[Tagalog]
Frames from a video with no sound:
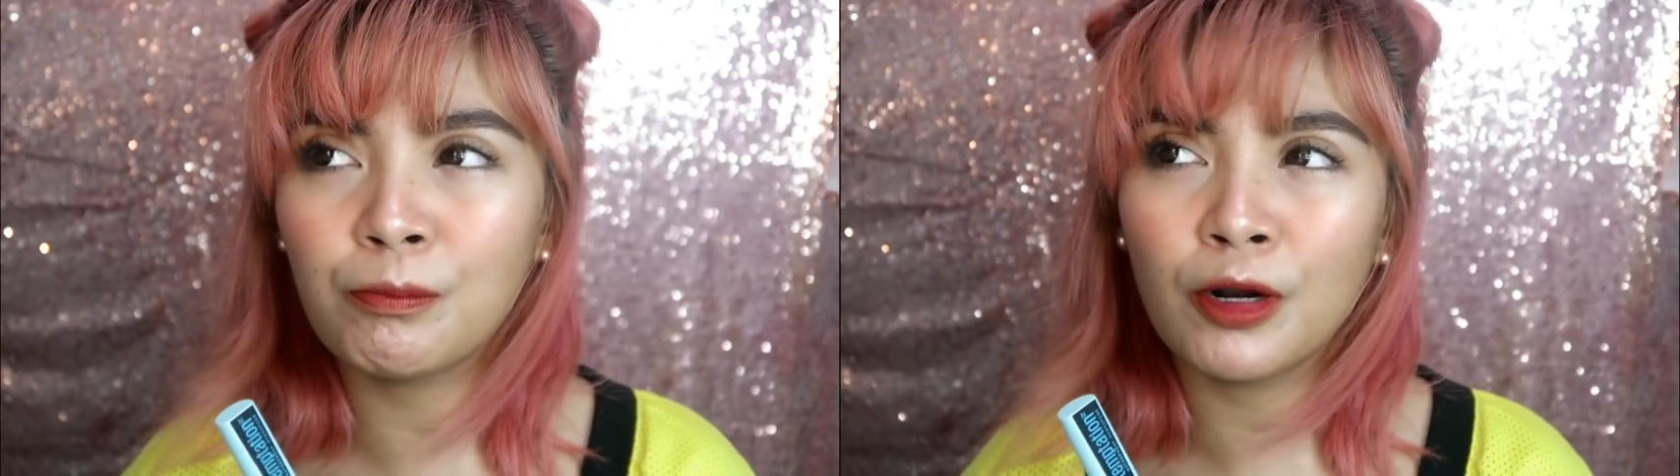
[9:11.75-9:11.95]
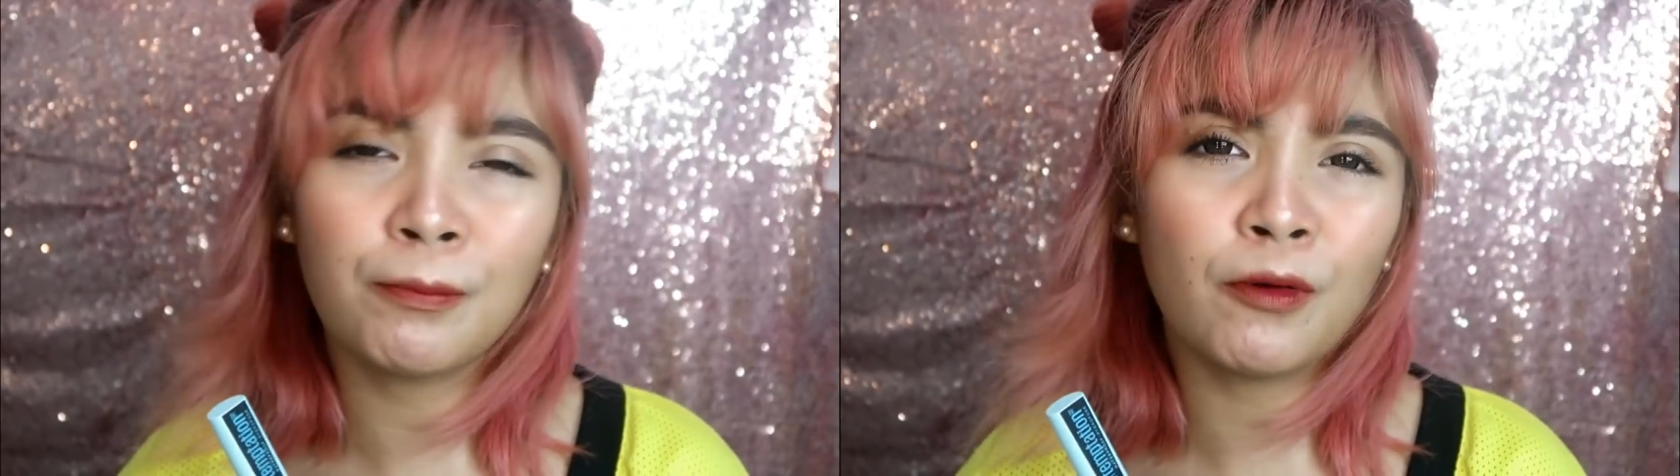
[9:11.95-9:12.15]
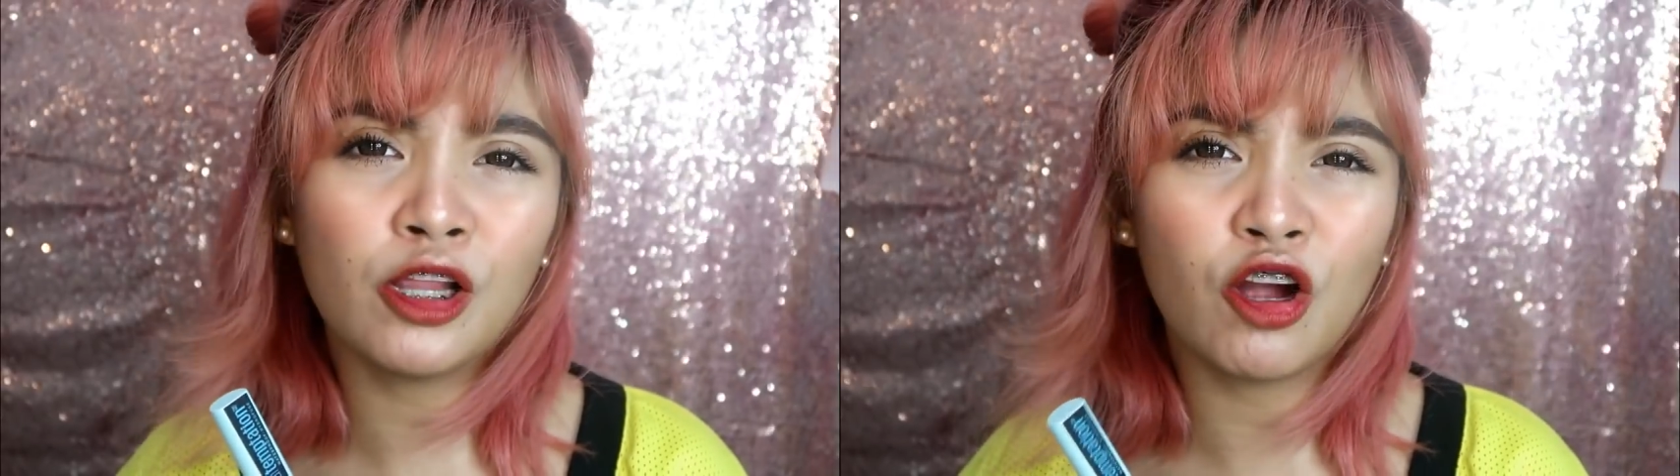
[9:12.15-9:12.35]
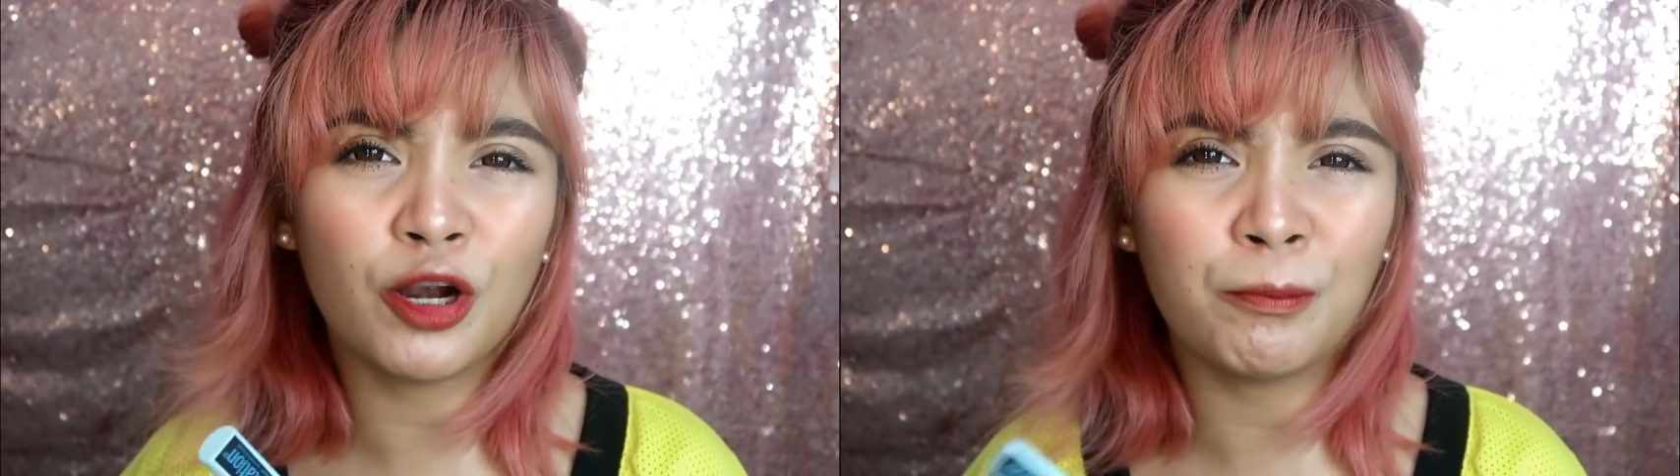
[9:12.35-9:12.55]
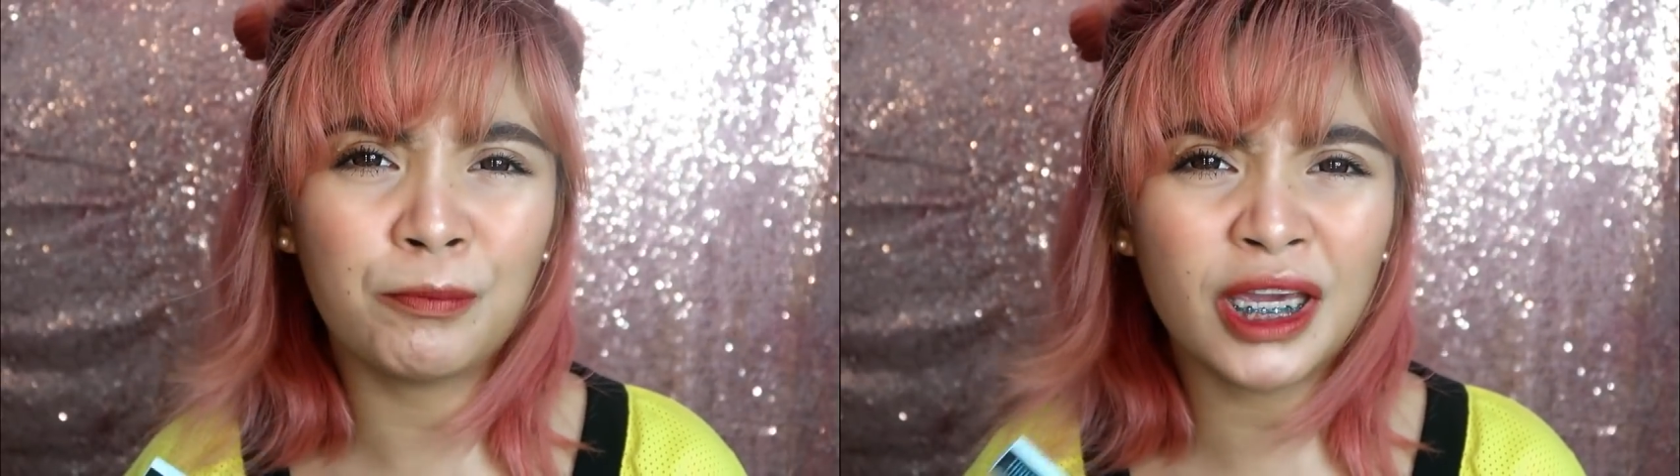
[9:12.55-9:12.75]
purple
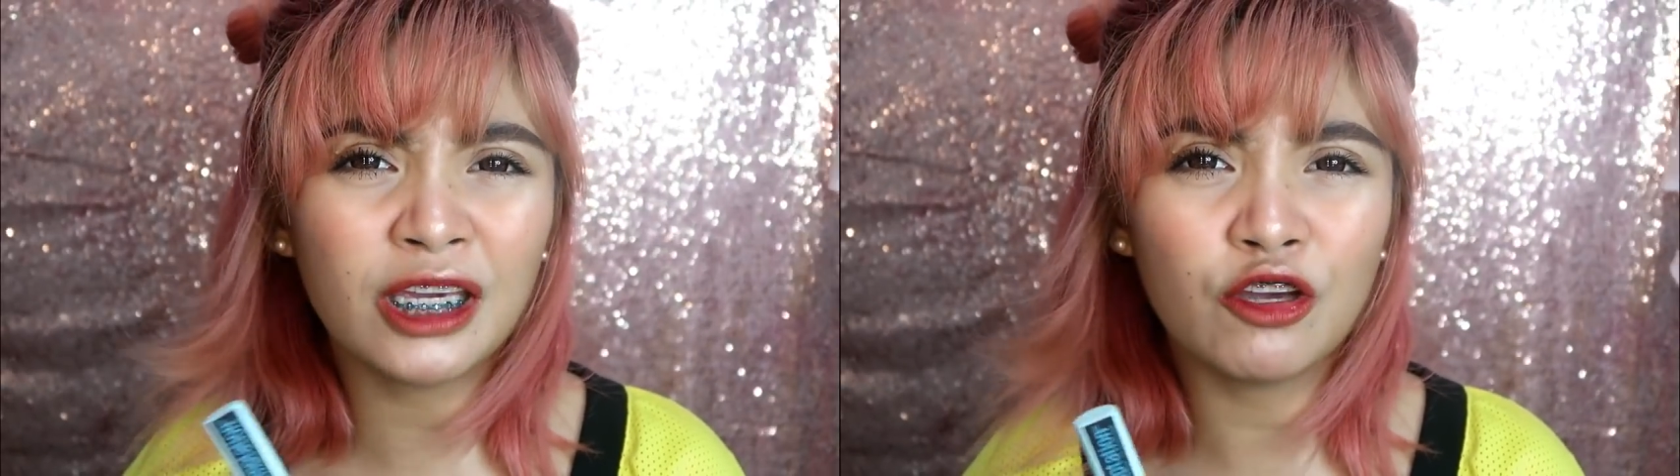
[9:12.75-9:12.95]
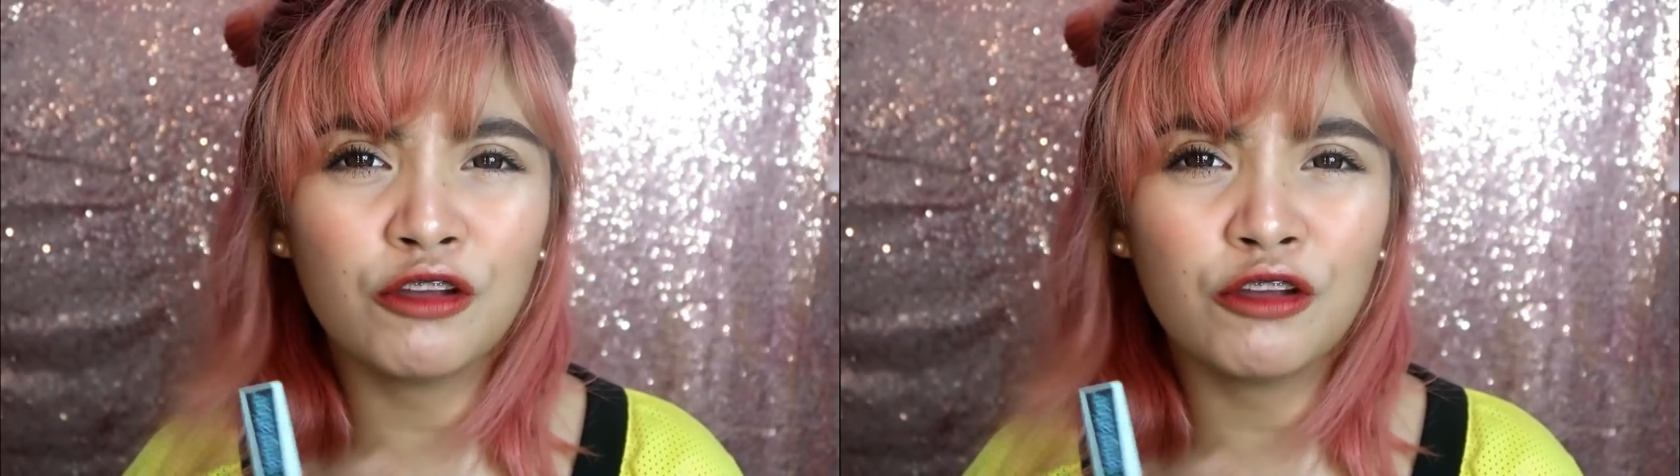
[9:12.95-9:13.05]
or pink